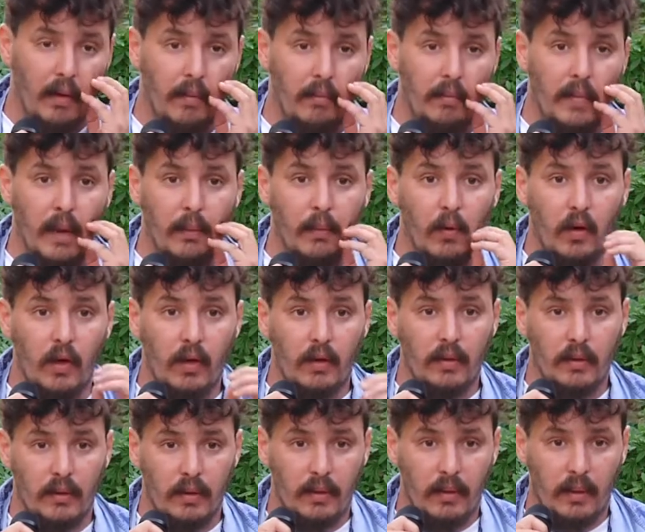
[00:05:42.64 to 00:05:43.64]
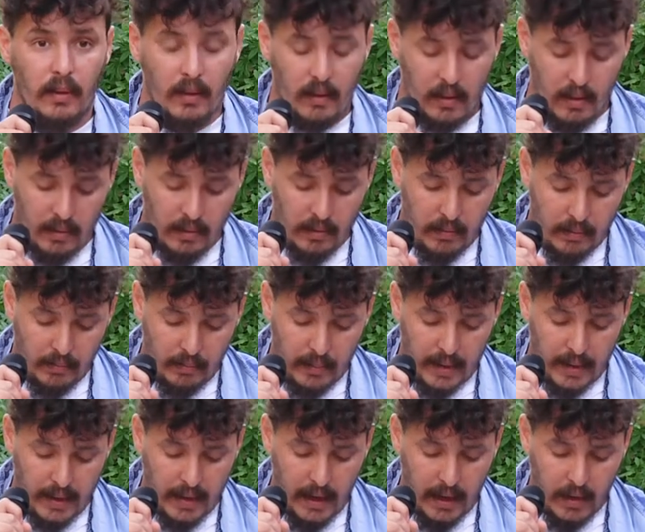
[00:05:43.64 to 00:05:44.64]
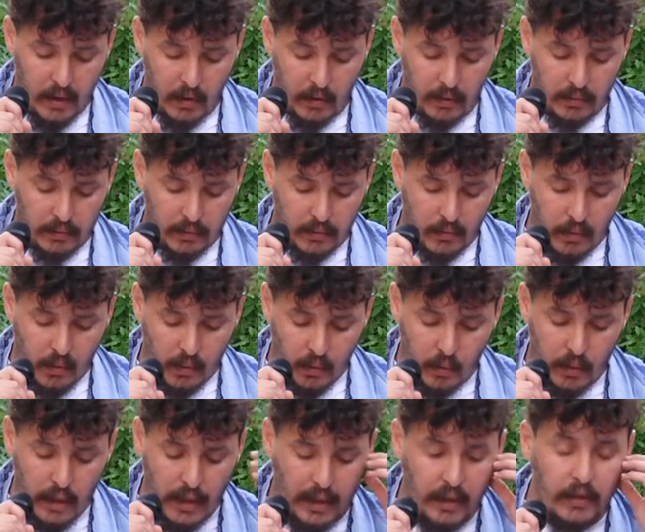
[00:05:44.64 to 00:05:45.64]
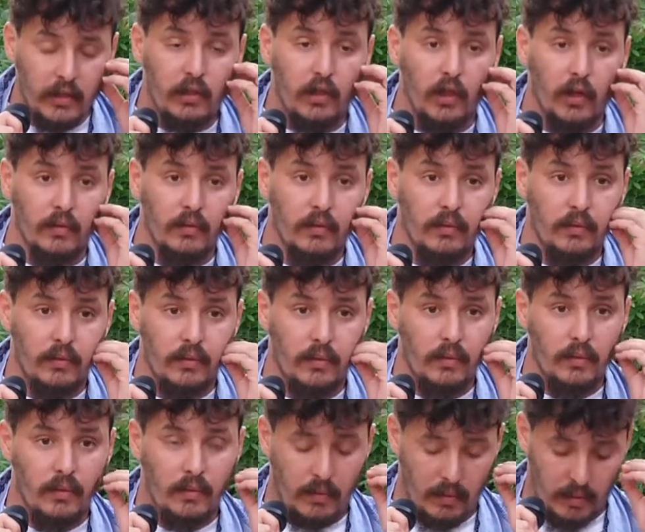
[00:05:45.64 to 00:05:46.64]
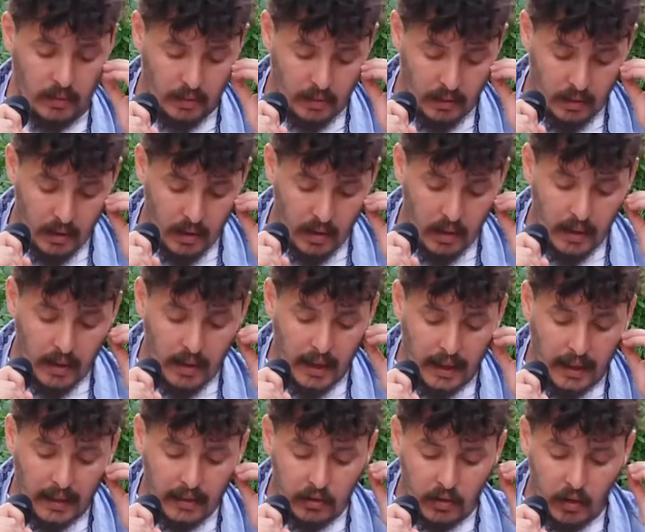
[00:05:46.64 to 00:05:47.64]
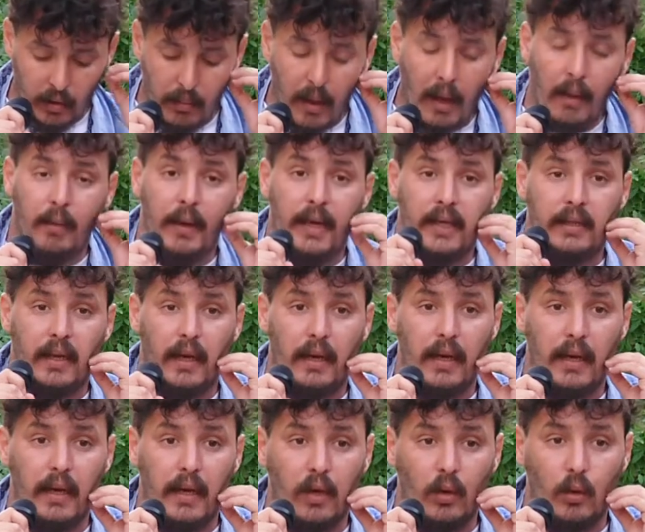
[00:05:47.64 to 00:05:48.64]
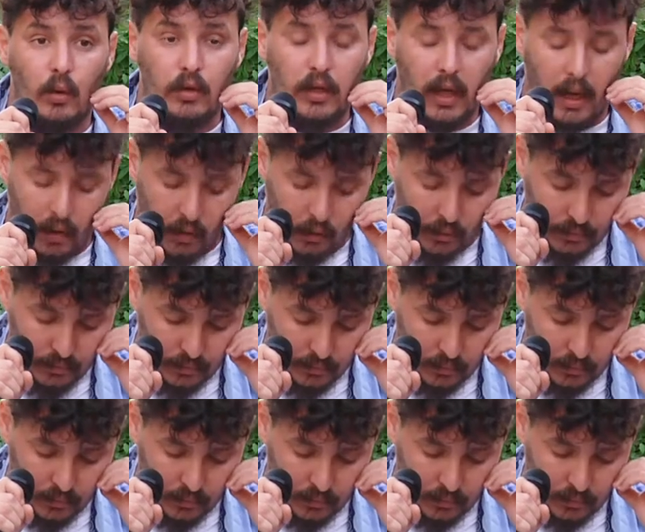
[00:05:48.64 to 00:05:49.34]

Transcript: Mi amor me regaló una canción, la canción más bella que he escuchado.